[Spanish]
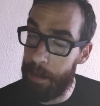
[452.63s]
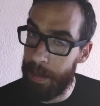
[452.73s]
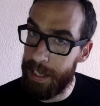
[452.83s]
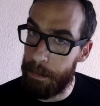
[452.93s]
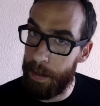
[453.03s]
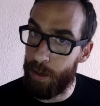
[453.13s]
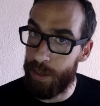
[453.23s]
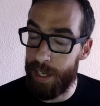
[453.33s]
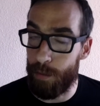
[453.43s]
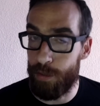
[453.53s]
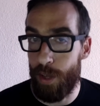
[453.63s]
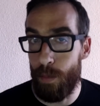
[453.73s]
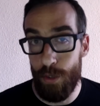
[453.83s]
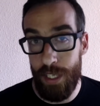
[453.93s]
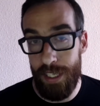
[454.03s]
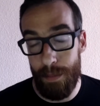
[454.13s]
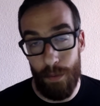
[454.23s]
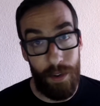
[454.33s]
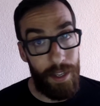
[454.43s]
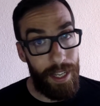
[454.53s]
más, espero que os haya gustado
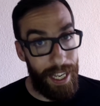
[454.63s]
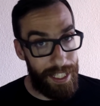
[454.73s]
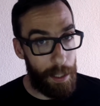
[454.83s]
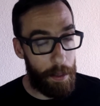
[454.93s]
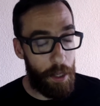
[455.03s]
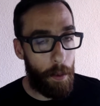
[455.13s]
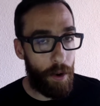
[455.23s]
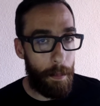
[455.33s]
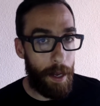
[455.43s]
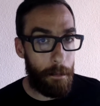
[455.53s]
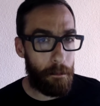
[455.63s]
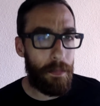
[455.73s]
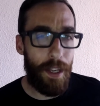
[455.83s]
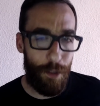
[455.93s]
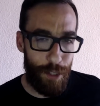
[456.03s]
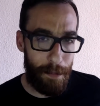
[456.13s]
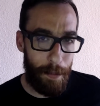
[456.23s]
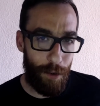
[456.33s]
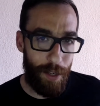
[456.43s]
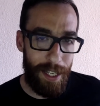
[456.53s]
muchísimo este videoprograma y os
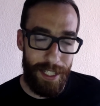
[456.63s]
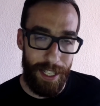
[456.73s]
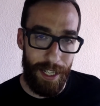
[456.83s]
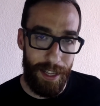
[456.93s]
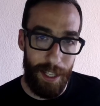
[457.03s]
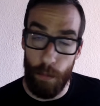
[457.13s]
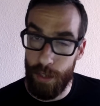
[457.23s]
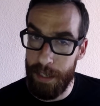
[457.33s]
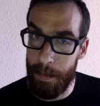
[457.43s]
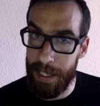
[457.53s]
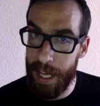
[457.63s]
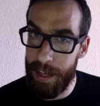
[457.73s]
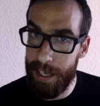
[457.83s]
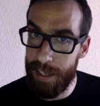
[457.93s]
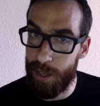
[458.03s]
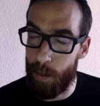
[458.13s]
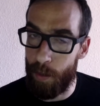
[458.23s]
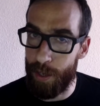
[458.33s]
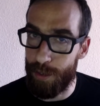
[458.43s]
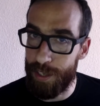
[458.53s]
espero en el siguiente. Muchísimas gracias y como
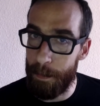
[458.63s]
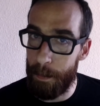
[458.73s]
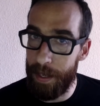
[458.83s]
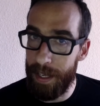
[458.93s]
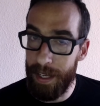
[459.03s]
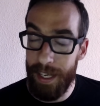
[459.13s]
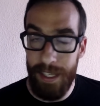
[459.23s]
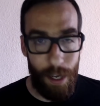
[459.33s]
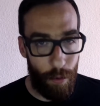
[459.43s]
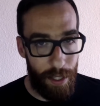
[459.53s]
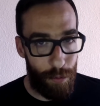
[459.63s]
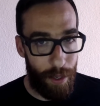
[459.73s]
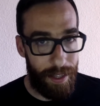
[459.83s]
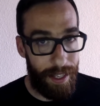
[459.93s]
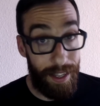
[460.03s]
digo siempre, salud y suerte.